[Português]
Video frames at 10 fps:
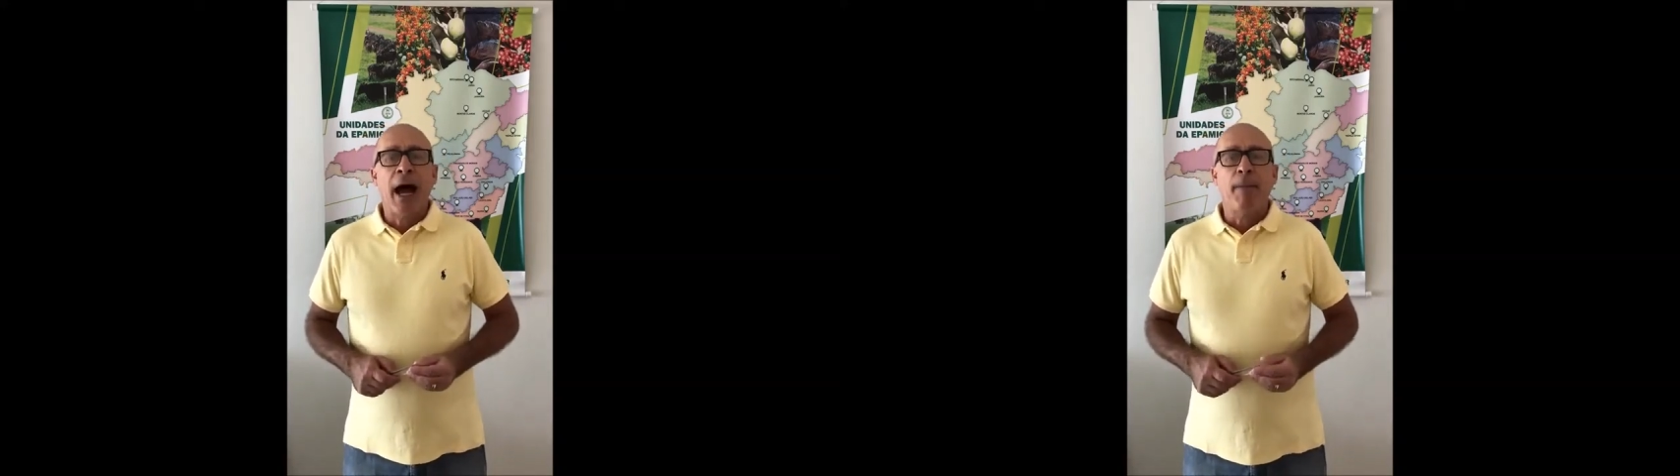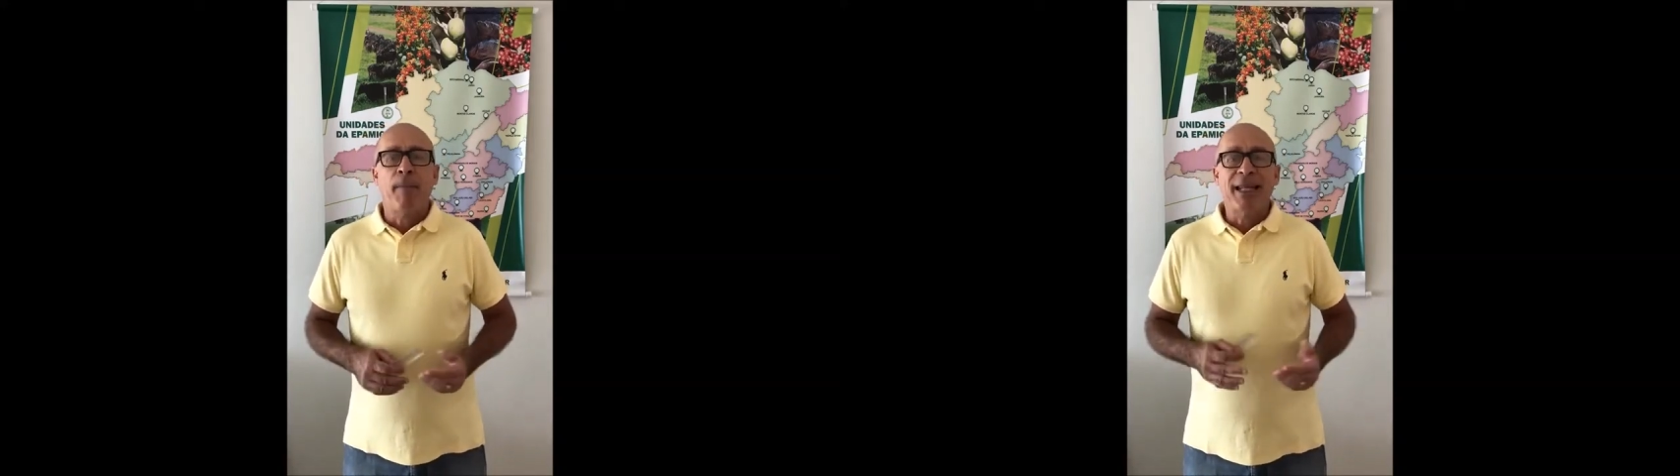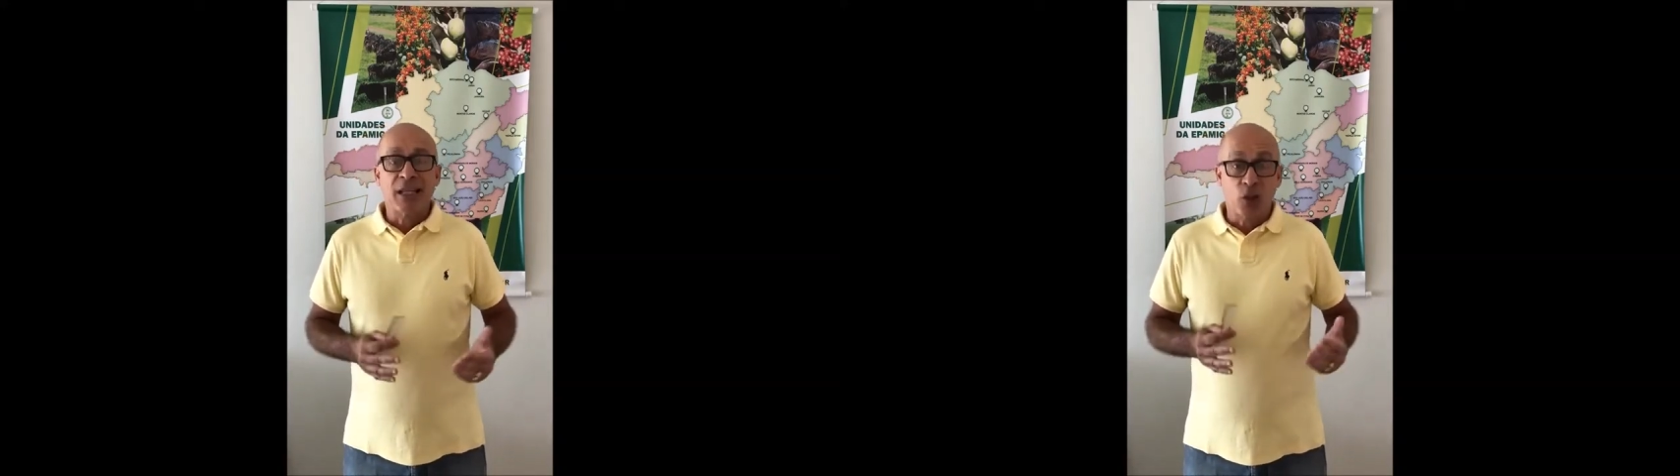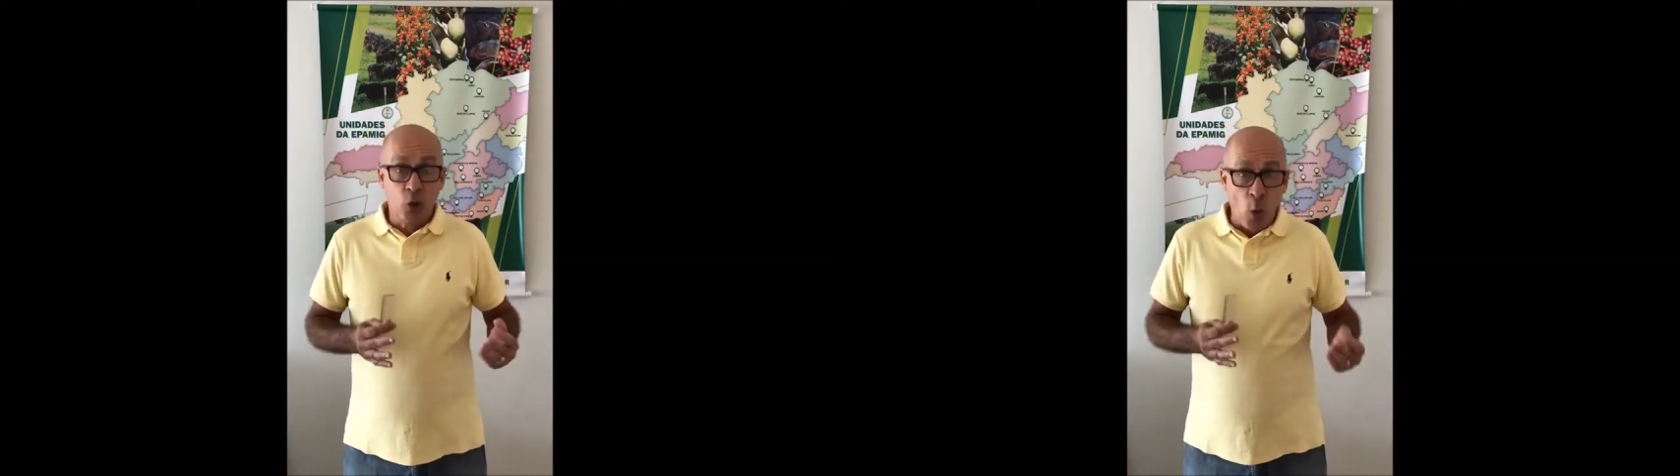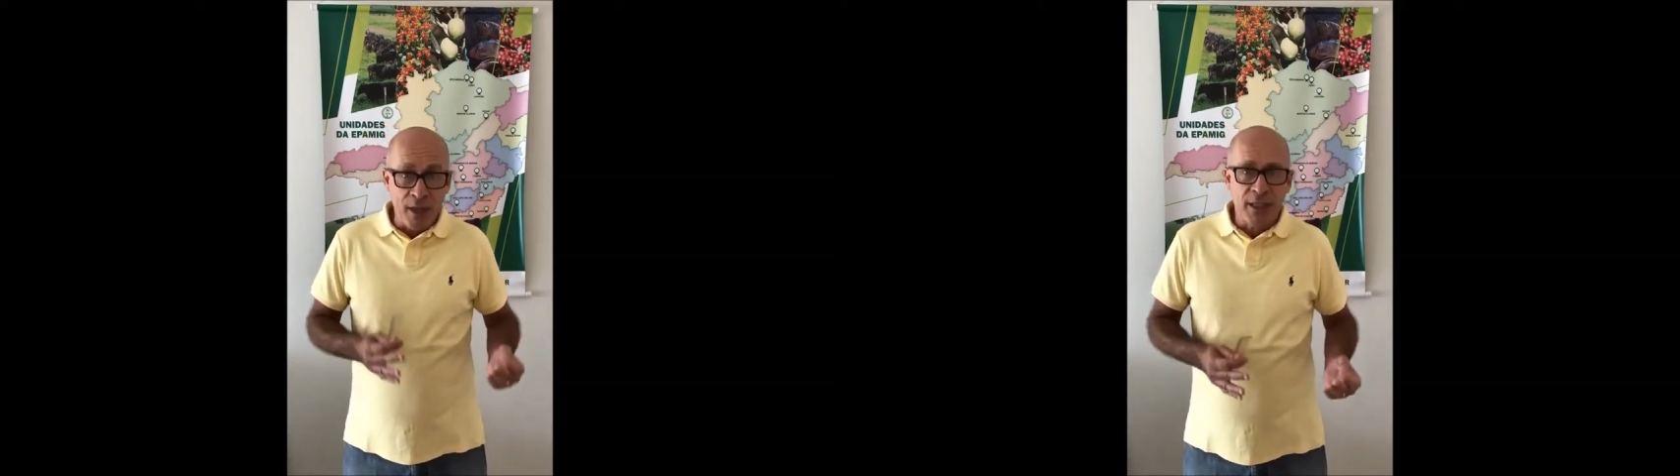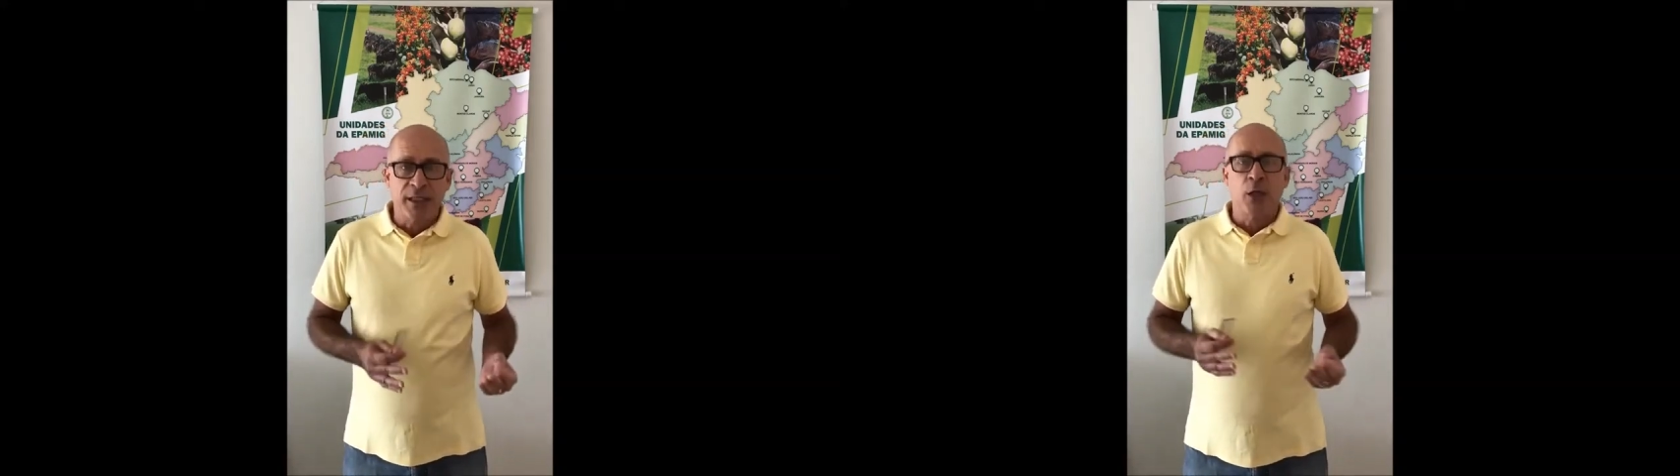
Apenas dois